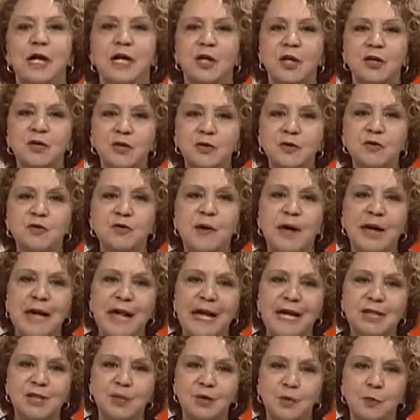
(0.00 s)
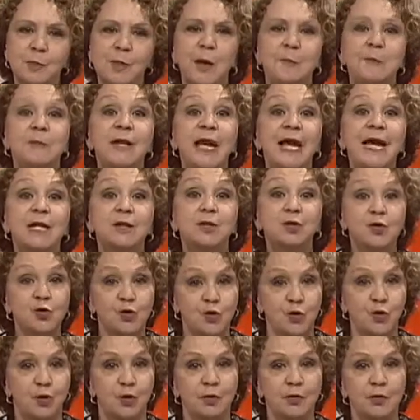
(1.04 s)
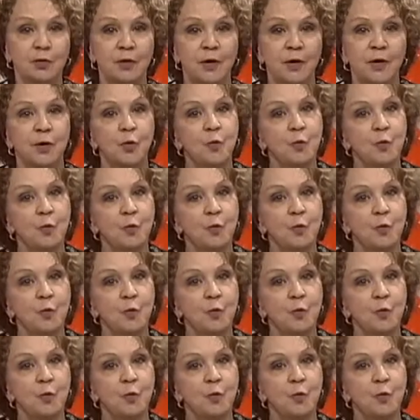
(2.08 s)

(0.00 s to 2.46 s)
Nós vamos falar sobre a apneia do sono,